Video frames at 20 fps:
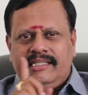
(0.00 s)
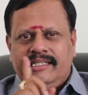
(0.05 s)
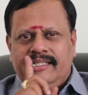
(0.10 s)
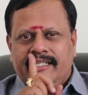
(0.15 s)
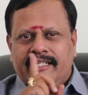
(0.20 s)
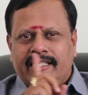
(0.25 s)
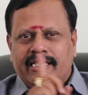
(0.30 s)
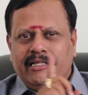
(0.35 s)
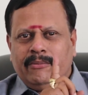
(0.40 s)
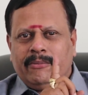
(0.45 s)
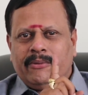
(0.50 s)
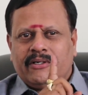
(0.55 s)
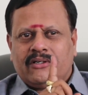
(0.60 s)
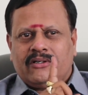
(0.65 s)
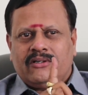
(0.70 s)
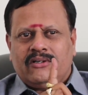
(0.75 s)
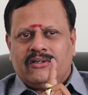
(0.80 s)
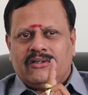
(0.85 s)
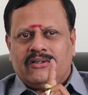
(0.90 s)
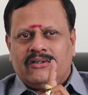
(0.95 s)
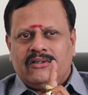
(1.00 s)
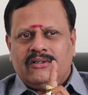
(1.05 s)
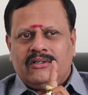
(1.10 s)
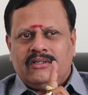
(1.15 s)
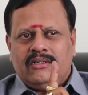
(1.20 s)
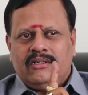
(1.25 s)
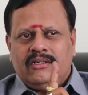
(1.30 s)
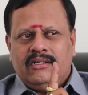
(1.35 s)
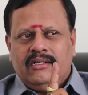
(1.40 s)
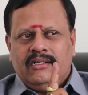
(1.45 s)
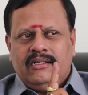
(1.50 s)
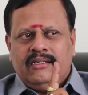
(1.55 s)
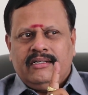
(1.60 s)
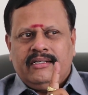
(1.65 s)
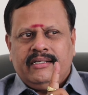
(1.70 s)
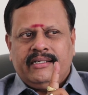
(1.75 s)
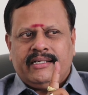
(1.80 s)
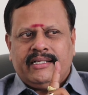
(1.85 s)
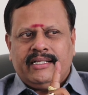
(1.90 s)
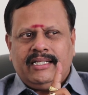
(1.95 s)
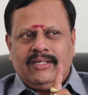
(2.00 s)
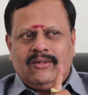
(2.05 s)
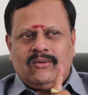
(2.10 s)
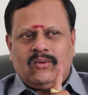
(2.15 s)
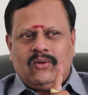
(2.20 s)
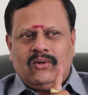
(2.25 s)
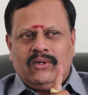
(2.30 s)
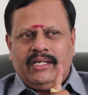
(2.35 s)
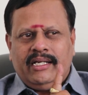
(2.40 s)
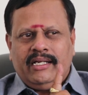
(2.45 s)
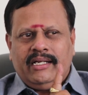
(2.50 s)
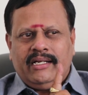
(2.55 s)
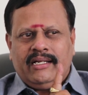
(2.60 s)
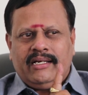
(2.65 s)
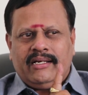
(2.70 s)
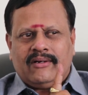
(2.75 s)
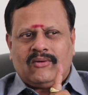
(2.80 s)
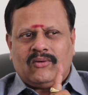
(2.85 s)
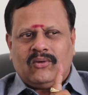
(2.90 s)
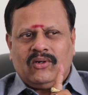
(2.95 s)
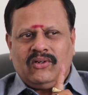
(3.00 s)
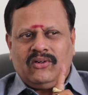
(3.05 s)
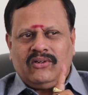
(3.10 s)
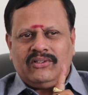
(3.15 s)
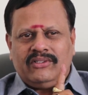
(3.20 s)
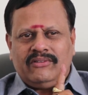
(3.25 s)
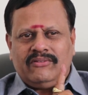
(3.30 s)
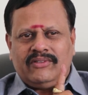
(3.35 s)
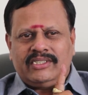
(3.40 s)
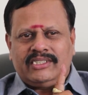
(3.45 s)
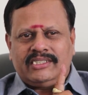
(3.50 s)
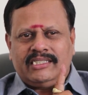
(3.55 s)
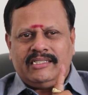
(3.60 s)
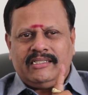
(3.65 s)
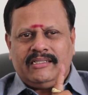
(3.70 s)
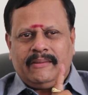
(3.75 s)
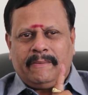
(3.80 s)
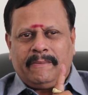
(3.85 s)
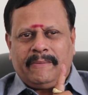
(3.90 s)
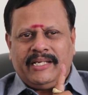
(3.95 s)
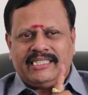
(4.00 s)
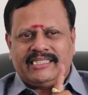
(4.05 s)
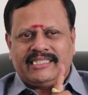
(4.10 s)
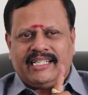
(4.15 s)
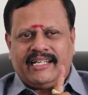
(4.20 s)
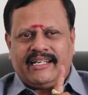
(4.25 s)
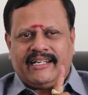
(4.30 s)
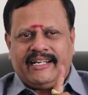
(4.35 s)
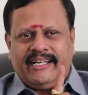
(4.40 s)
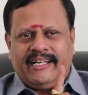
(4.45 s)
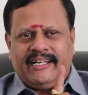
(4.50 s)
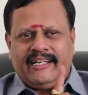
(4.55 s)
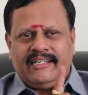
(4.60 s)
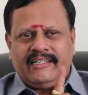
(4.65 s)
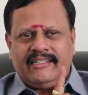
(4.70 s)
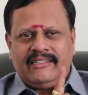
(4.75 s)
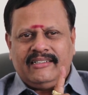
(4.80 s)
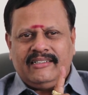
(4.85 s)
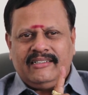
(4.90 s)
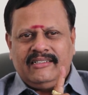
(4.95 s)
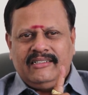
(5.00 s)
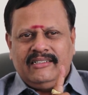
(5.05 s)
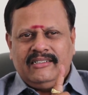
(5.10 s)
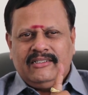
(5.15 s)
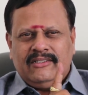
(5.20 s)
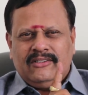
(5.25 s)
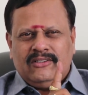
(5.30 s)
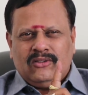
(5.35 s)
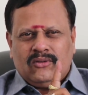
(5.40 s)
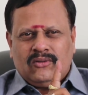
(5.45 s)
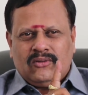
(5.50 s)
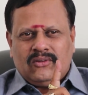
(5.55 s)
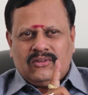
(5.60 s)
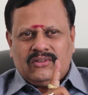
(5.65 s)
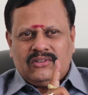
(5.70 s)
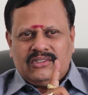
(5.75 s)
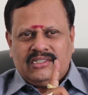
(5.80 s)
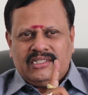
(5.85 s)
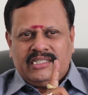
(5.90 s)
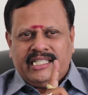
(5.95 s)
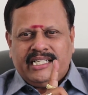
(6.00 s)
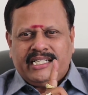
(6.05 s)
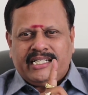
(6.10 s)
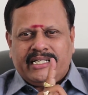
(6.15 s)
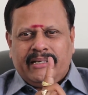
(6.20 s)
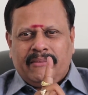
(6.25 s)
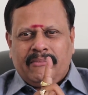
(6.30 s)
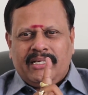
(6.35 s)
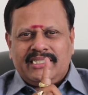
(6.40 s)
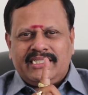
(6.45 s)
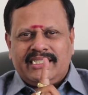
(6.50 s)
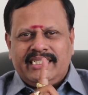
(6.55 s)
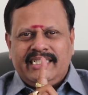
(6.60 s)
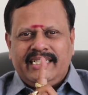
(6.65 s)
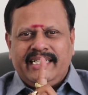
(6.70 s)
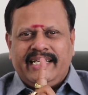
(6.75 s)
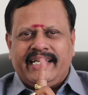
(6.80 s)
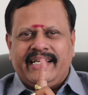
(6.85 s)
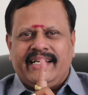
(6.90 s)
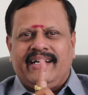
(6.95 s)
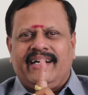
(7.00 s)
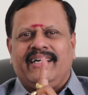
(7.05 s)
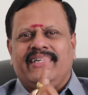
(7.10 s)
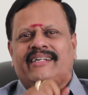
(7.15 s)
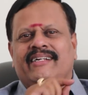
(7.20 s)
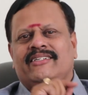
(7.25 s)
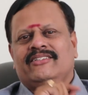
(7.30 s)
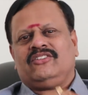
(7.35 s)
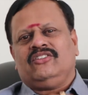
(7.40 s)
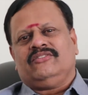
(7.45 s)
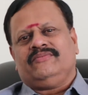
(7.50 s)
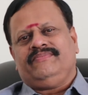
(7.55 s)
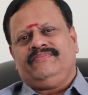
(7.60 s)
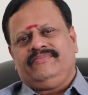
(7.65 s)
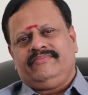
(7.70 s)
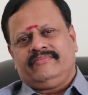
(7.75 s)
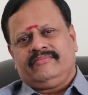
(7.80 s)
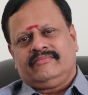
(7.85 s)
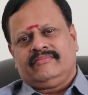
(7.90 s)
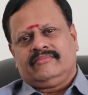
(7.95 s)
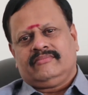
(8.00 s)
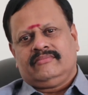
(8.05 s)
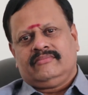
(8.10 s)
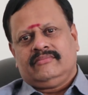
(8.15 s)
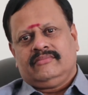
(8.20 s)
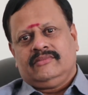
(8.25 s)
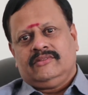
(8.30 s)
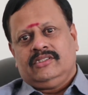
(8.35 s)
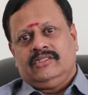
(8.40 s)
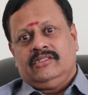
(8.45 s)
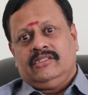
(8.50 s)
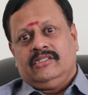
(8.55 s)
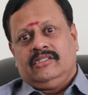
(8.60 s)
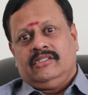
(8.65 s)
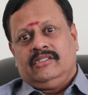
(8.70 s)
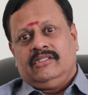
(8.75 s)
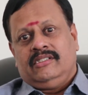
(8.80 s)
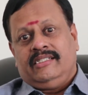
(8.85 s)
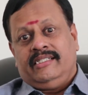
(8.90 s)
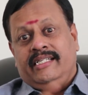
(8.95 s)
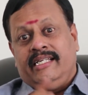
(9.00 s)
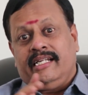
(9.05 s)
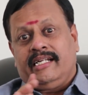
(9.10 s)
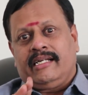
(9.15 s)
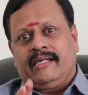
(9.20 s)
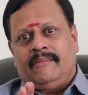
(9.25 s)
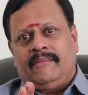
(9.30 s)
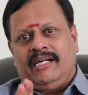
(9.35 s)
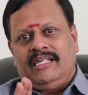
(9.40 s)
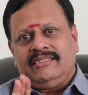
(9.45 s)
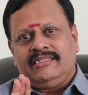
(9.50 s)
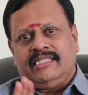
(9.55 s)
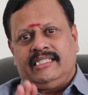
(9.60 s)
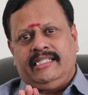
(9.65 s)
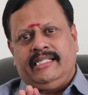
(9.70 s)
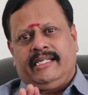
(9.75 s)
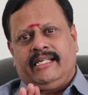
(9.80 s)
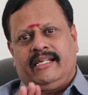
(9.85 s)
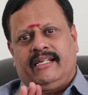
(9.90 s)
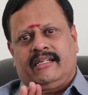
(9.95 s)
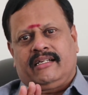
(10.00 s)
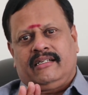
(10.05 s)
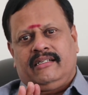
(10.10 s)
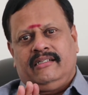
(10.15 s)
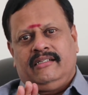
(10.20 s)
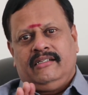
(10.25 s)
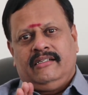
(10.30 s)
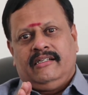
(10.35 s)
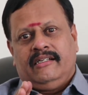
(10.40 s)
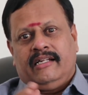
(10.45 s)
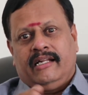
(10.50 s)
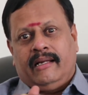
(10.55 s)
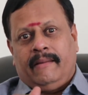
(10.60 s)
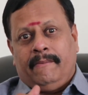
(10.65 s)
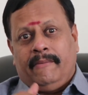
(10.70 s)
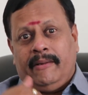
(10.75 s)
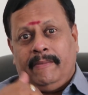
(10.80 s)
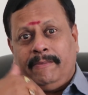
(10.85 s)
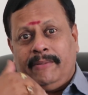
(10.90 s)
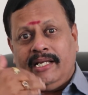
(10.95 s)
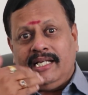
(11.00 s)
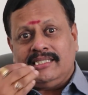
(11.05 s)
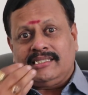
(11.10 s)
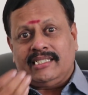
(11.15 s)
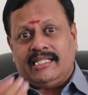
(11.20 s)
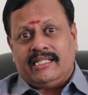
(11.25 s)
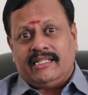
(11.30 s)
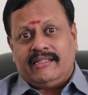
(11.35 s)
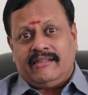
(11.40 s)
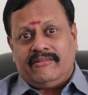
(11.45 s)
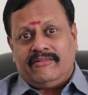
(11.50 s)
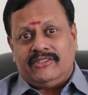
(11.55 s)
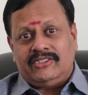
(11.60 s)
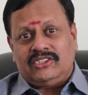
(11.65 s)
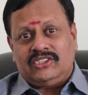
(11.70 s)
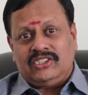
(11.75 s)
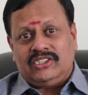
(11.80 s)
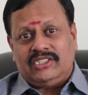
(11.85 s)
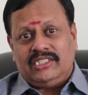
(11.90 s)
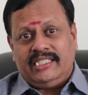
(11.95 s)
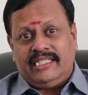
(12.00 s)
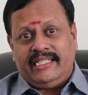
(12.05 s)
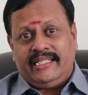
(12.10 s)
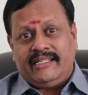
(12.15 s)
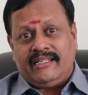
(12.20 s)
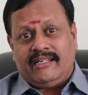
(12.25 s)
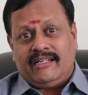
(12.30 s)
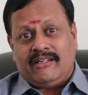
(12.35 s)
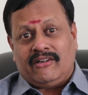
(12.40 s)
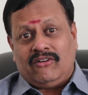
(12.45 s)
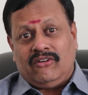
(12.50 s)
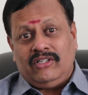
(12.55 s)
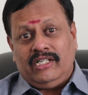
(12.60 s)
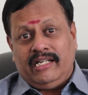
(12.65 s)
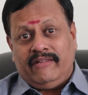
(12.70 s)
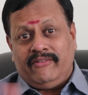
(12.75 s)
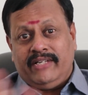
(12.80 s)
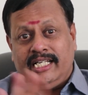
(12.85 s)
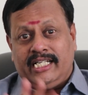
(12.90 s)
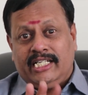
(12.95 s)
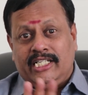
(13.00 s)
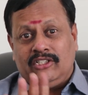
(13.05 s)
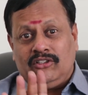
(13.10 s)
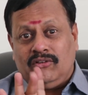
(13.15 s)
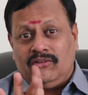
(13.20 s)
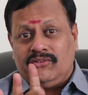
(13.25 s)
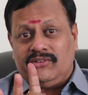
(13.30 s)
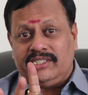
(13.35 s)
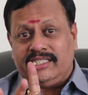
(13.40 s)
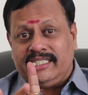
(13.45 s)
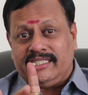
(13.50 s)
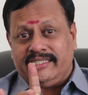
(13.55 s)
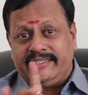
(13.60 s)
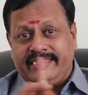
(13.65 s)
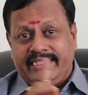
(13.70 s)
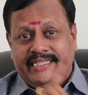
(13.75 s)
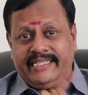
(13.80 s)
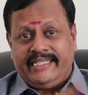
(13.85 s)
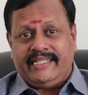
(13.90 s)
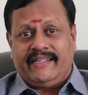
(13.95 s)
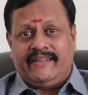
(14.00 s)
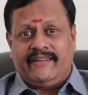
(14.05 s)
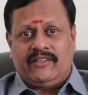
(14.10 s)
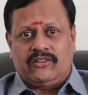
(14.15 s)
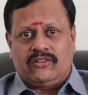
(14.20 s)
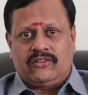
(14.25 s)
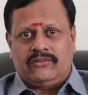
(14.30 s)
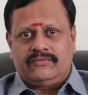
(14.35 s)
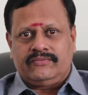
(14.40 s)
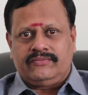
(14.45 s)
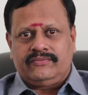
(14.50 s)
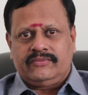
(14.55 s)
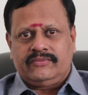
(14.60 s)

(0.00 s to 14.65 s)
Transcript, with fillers: இடது பக்கம் இடது கோடியில் கொண்டு வந்து வச்சு பேசுகிறாருன்னா தீர்க்கமாக சிந்திக்கிறார்னு அர்த்தம் தீர்க்கமாக சிந்திக்கிறார் நம்ம பேசுகிறத வச்சு சிந்திக்கிறாரோ இல்லை வேறு ஏதோ ஒரு விஷயத்தை சிந்திக்கிறார்னு அர்த்தம்